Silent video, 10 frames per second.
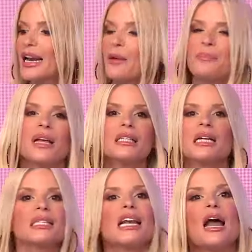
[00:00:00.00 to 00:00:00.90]
le empieza a
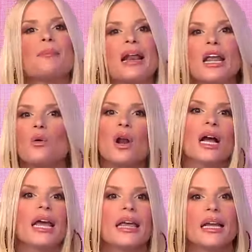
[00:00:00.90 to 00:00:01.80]
decir la película
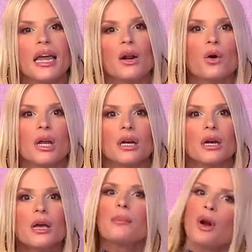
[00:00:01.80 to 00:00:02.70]
que ella quiere oír.
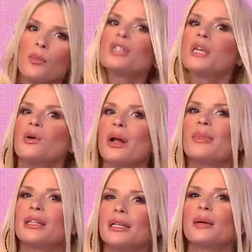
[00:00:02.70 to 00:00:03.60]
Pero muy
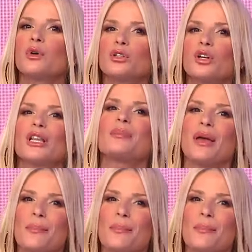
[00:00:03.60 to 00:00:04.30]
seguramente Ahí mostró también